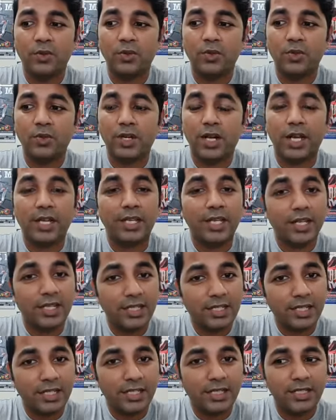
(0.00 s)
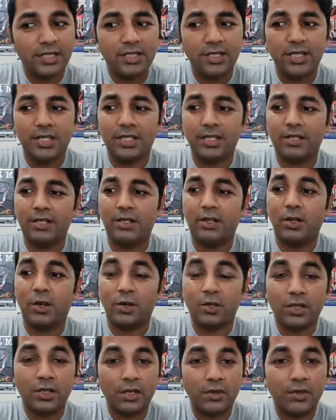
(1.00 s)
उनको खाने का दिक्कत है
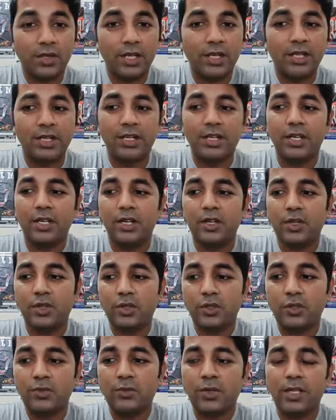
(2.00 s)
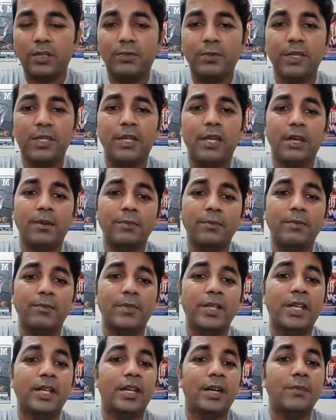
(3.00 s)
लॉकडाउन है उस वक्त भी हम
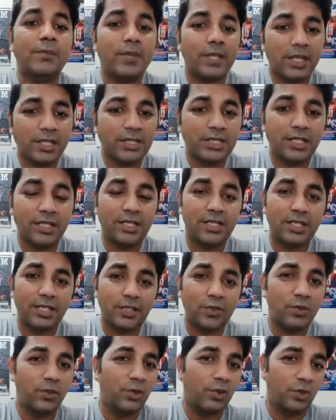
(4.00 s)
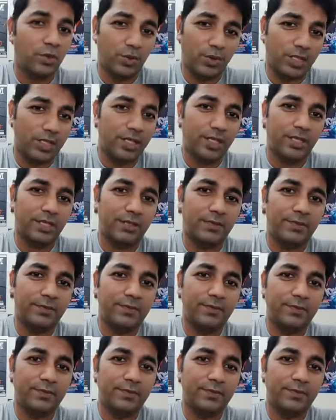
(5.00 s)
ये काम कर सकते हैं उन लोगों के लिए